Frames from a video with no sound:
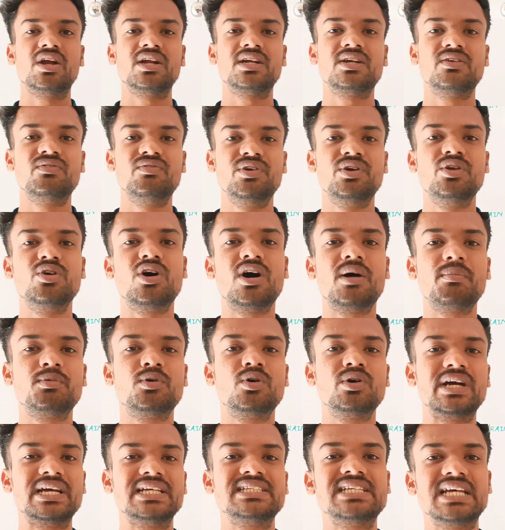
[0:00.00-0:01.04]
और वीडियो
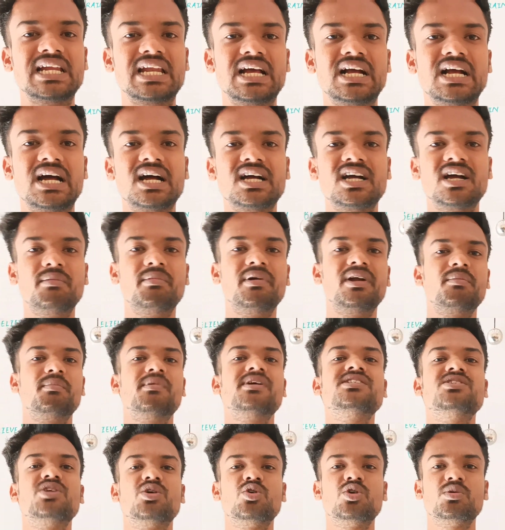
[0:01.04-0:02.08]
आपको कैसा लगा
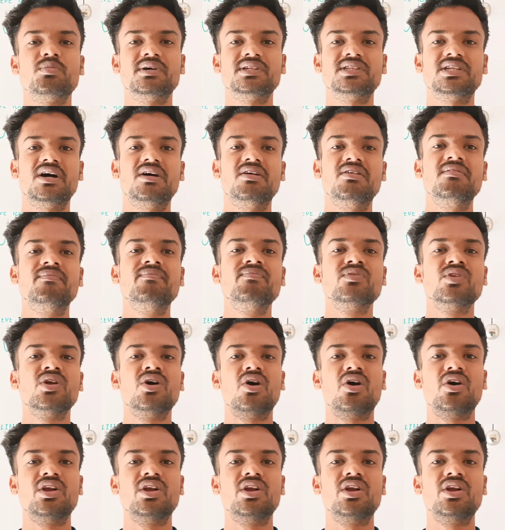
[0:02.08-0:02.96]
कमेंट में ज़रूर बताओ